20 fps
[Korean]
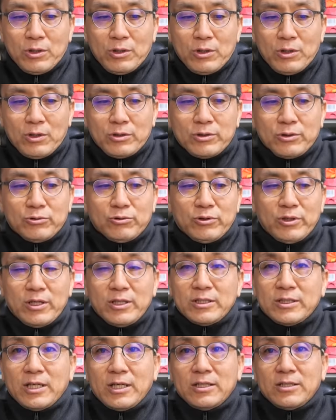어, 정도
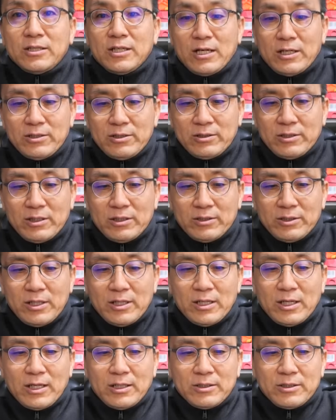되는 사이즈가 아니었나 이런
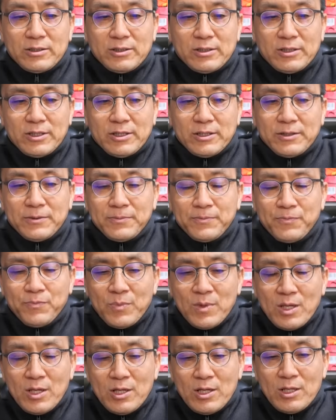생각이 드는데
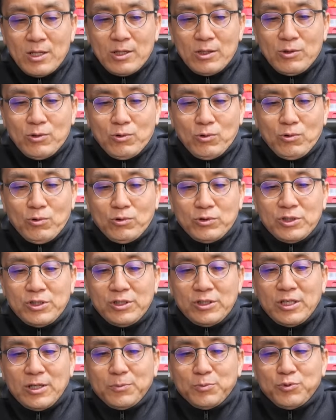요
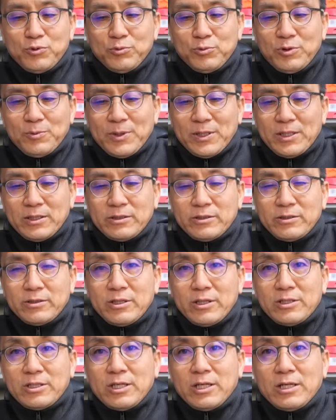시제품을 받았을
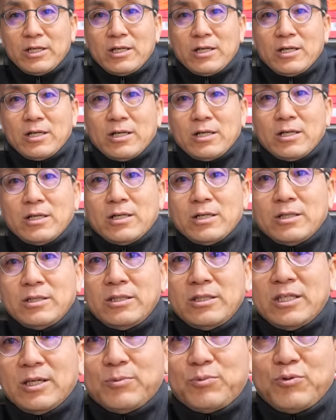때 제가
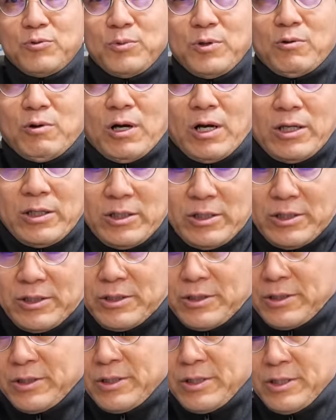이 제품이 과연